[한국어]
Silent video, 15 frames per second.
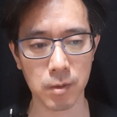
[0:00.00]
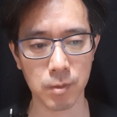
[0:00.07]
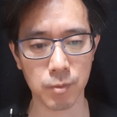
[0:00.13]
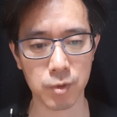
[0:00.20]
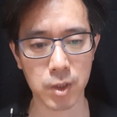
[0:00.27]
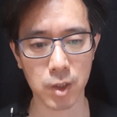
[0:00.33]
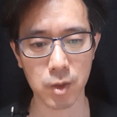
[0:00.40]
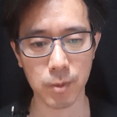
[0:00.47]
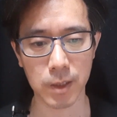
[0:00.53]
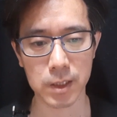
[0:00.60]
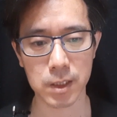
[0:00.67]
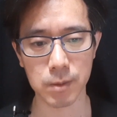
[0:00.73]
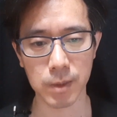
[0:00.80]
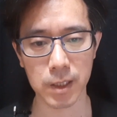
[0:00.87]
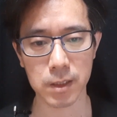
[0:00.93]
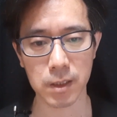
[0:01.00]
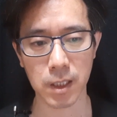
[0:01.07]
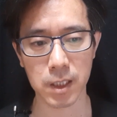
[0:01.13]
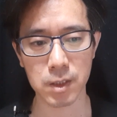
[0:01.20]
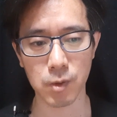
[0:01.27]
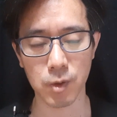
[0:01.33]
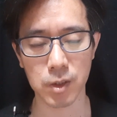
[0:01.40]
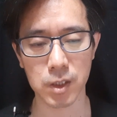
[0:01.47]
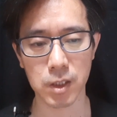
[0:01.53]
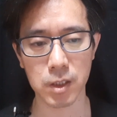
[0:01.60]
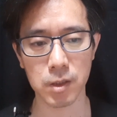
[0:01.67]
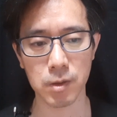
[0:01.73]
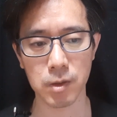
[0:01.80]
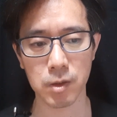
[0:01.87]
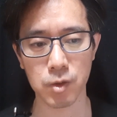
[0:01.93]
부채도 많지만 가지고
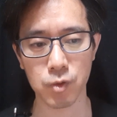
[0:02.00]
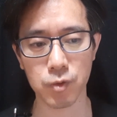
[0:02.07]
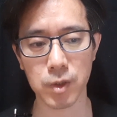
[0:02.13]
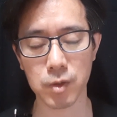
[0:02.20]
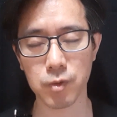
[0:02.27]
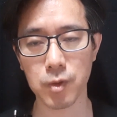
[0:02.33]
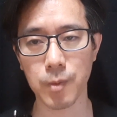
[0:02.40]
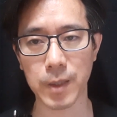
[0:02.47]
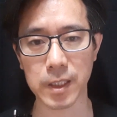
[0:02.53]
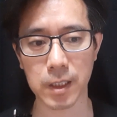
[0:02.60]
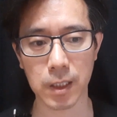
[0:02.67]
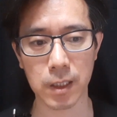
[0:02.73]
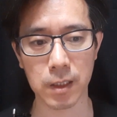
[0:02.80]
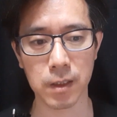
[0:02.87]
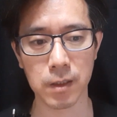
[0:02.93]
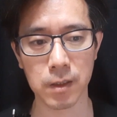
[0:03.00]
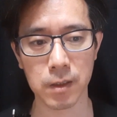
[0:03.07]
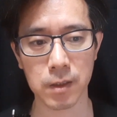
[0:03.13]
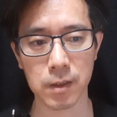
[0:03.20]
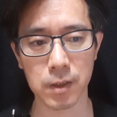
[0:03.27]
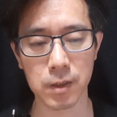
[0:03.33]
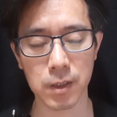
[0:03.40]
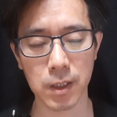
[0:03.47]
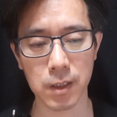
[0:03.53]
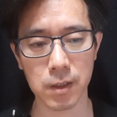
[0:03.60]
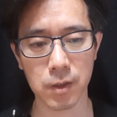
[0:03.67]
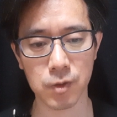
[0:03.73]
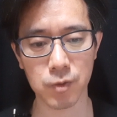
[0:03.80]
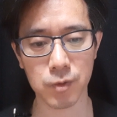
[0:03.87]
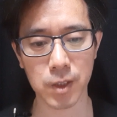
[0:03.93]
있는 주택수도 많다. 그런데
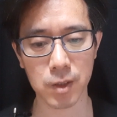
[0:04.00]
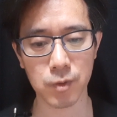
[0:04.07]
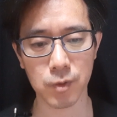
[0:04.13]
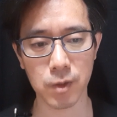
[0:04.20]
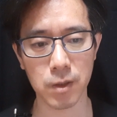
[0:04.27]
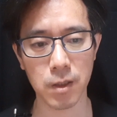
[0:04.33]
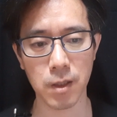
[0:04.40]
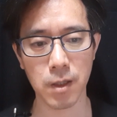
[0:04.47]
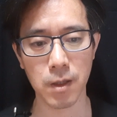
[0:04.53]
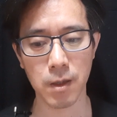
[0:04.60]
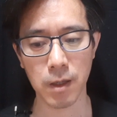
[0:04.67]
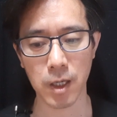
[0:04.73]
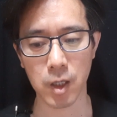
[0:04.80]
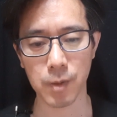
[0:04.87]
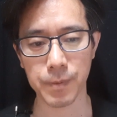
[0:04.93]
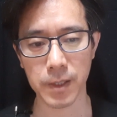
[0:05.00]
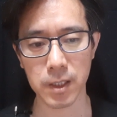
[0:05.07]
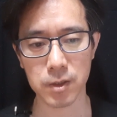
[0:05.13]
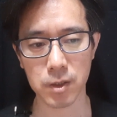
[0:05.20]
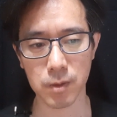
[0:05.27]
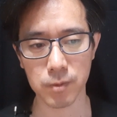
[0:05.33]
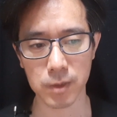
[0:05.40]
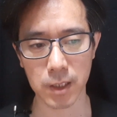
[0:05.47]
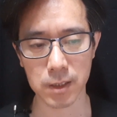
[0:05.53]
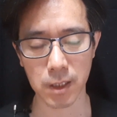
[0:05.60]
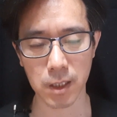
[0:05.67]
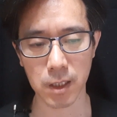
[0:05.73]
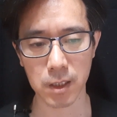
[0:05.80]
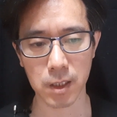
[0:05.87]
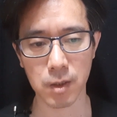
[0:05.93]
그 주택수를 하루빨리 처분할
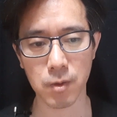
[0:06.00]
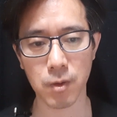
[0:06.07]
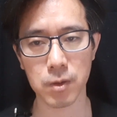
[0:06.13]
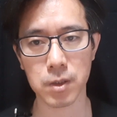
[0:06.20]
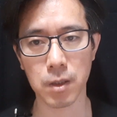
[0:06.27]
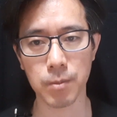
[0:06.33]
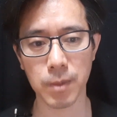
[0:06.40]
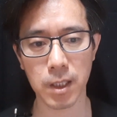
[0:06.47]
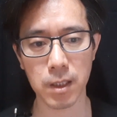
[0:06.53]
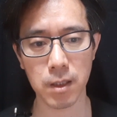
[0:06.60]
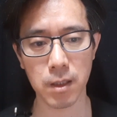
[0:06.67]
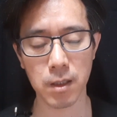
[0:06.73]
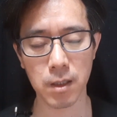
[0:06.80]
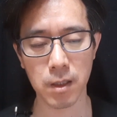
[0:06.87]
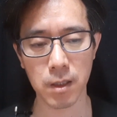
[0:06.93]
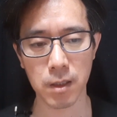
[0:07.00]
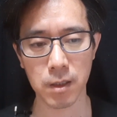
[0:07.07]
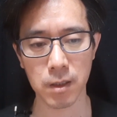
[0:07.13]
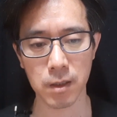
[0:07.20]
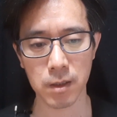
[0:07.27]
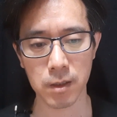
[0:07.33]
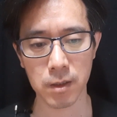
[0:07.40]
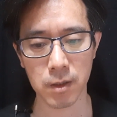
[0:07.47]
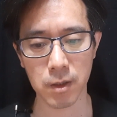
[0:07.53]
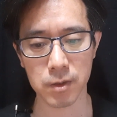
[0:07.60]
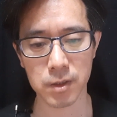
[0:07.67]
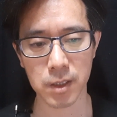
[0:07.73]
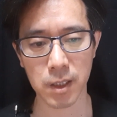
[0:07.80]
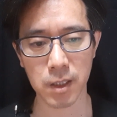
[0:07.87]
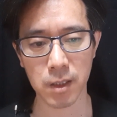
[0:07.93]
생각이 있고 정말
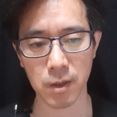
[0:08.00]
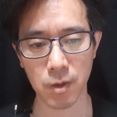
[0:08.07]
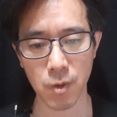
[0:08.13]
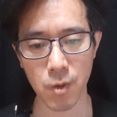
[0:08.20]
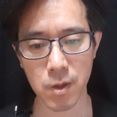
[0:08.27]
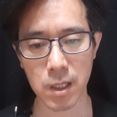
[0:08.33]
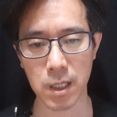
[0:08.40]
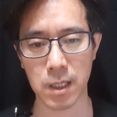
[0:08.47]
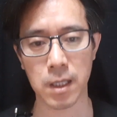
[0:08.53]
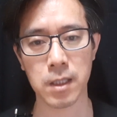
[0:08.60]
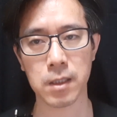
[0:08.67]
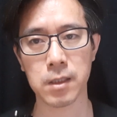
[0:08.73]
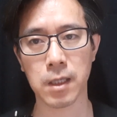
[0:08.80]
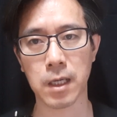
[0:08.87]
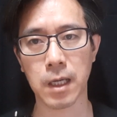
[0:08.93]
현재 호가, 그냥